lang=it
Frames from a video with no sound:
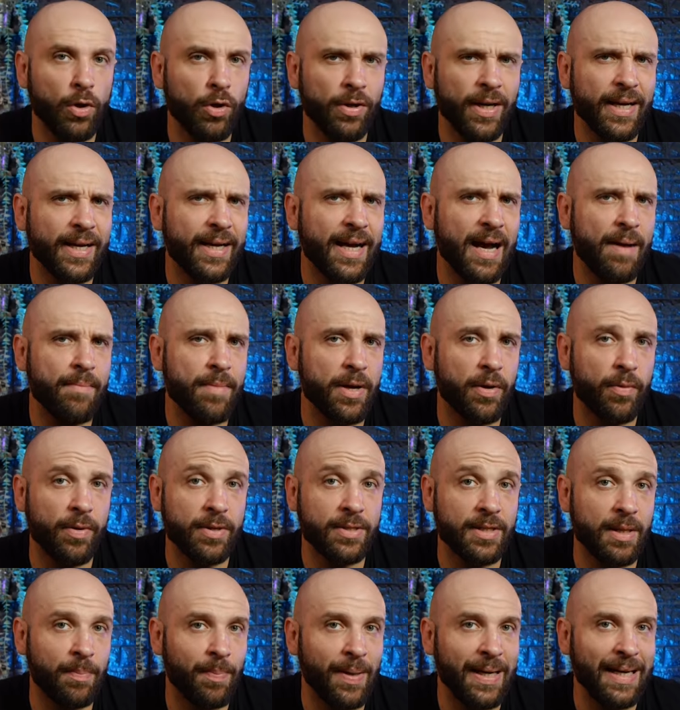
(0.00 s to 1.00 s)
Quello che cambia in
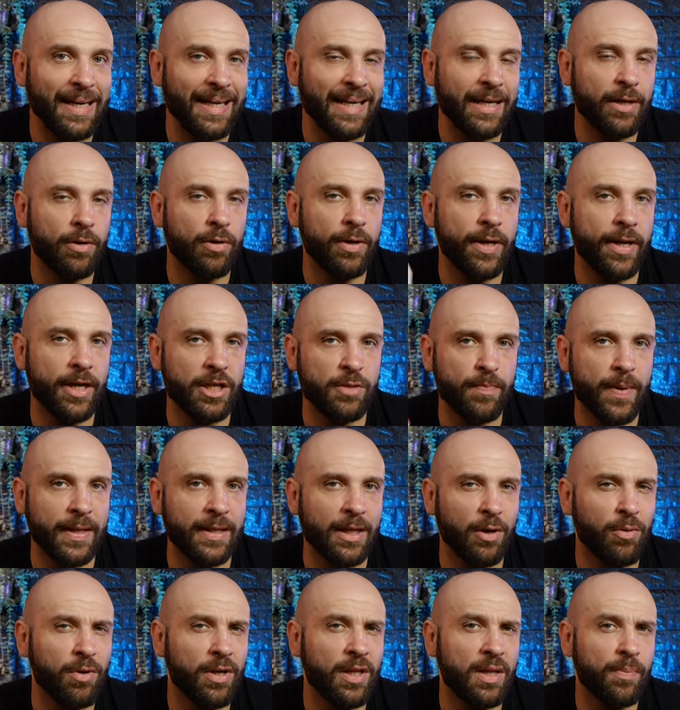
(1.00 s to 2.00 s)
queste pellicole
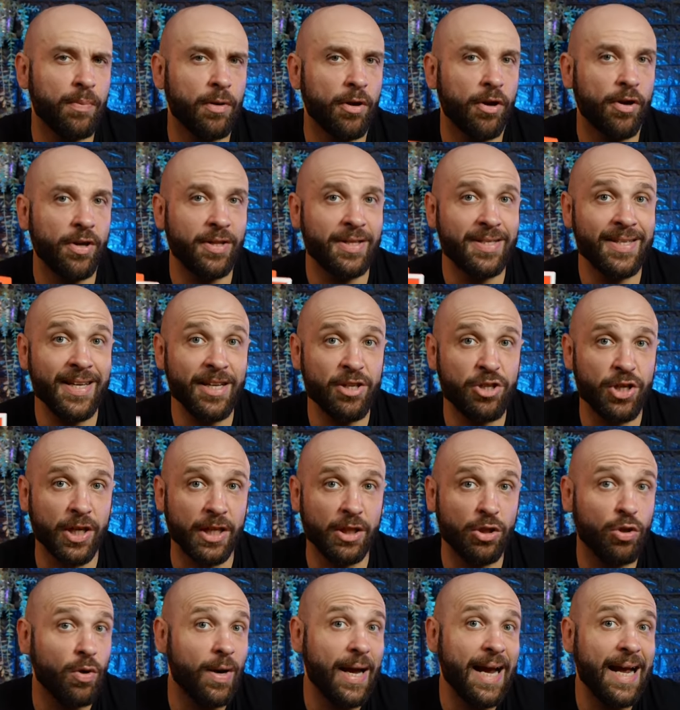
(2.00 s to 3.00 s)
rispetto a quelle di Polaroid
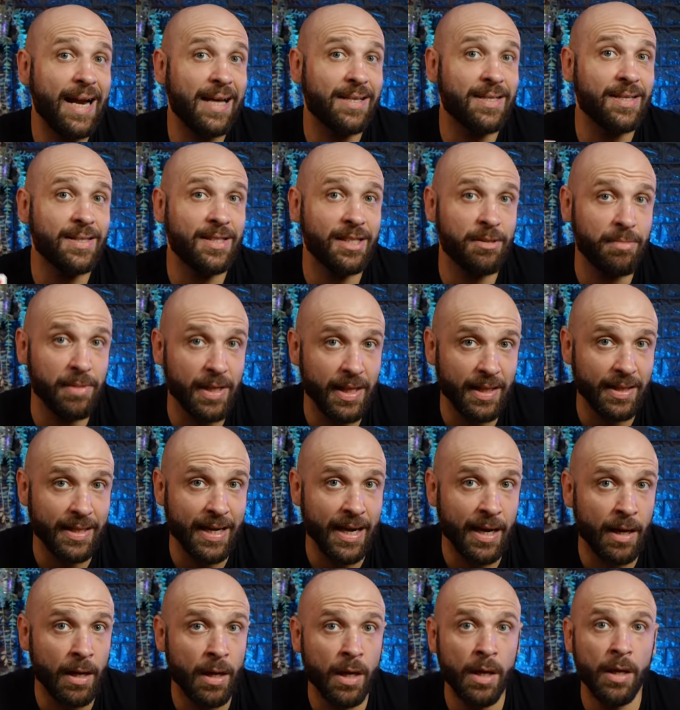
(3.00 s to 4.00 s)
600 è la
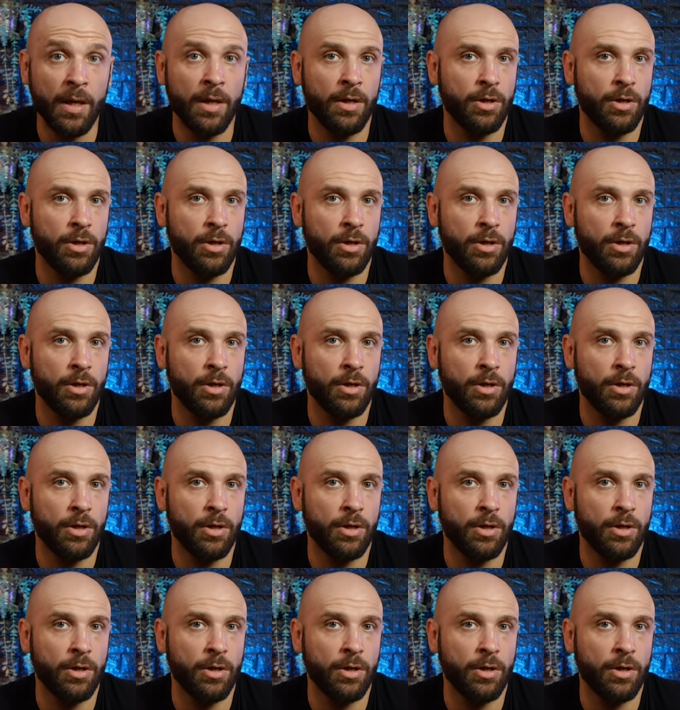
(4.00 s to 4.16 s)
sensibilità.